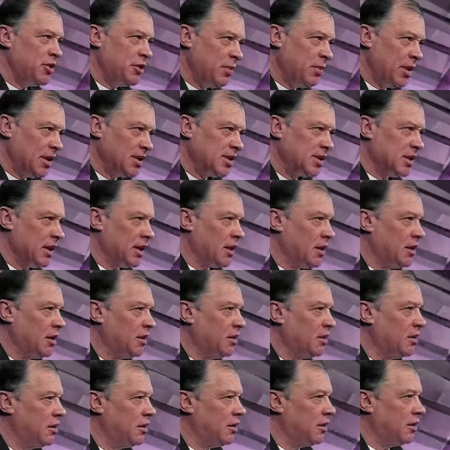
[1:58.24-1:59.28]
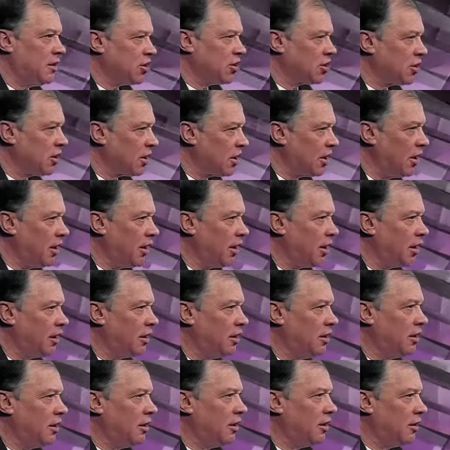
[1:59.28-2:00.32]
в Чебоксарах, Ешкарале
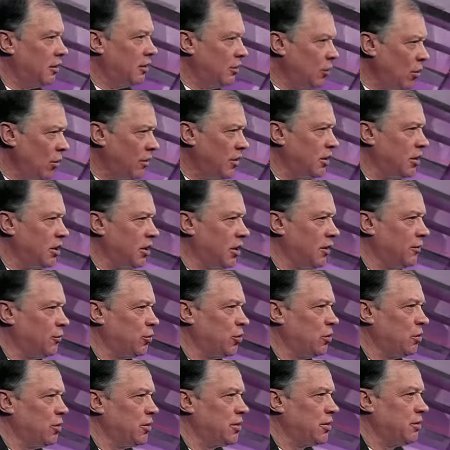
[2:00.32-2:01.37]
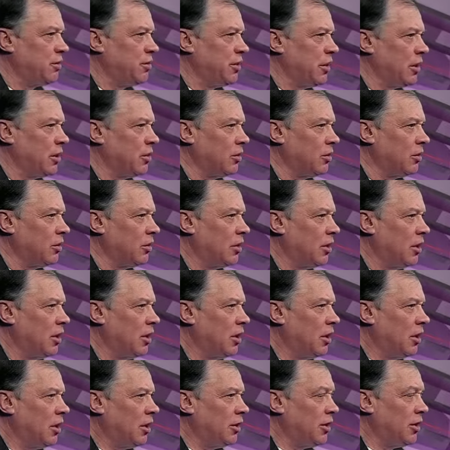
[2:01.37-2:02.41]
новенькие автобусы бегают –
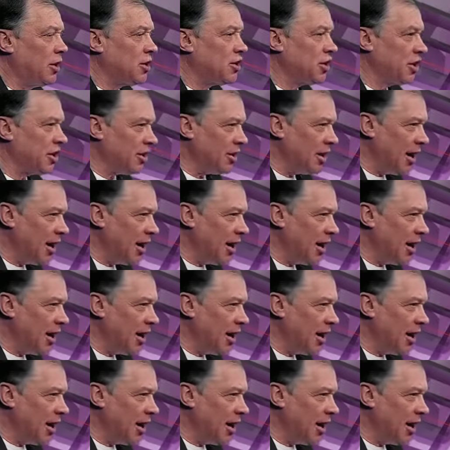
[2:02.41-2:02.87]
даже к